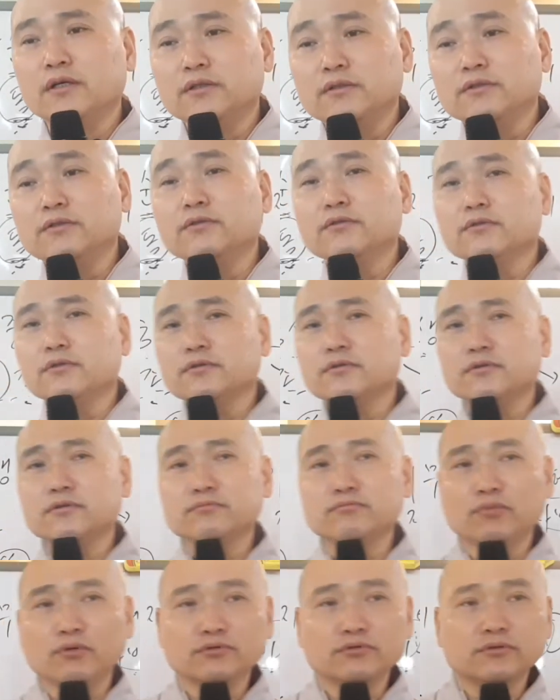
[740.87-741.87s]
이런
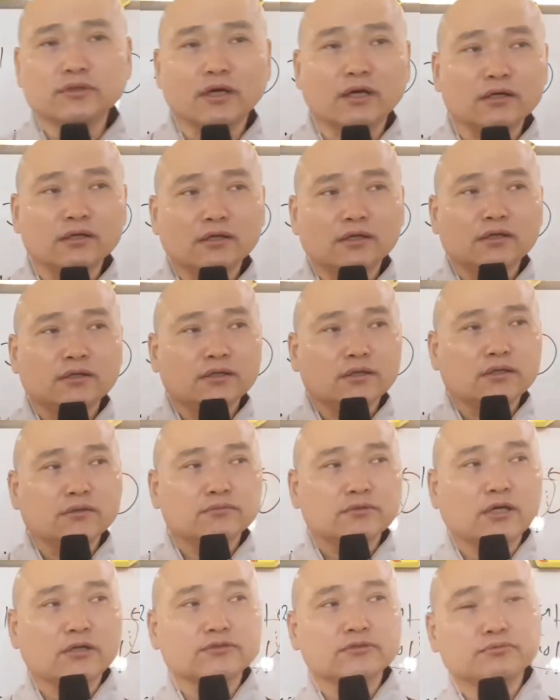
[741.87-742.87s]
것들은 모두 다
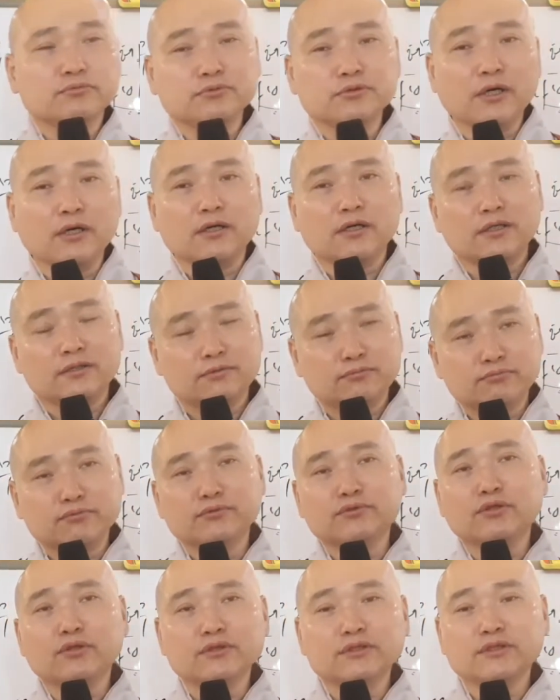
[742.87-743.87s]
상수불화까지
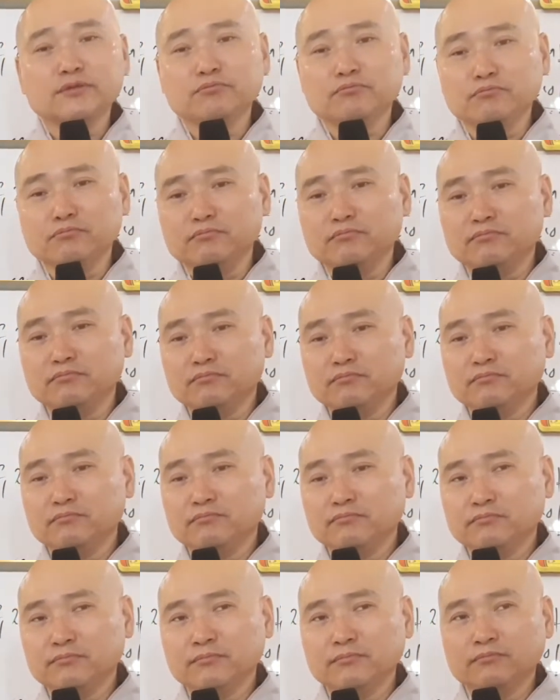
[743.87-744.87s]
부처님과
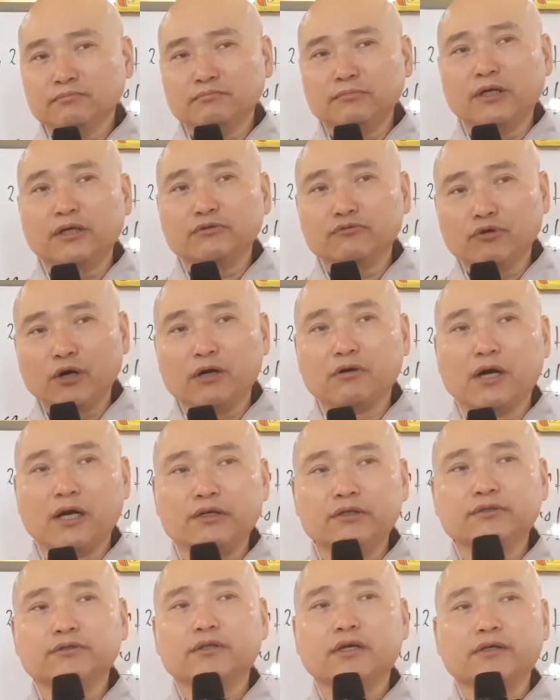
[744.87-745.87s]

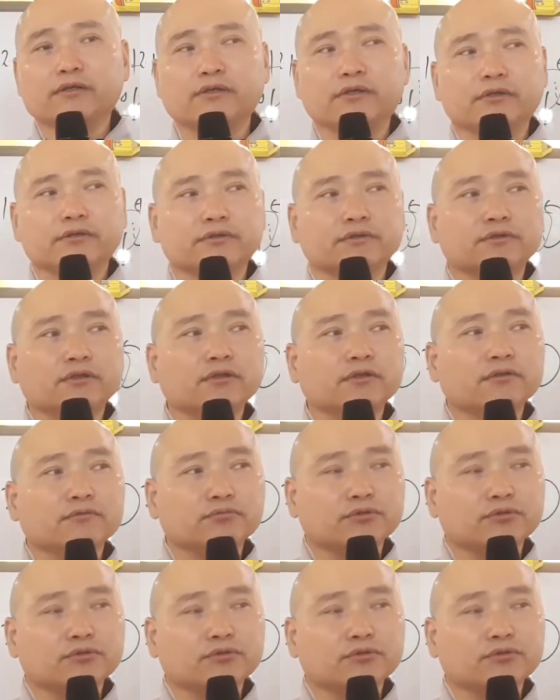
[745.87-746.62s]
관련된 거거든요.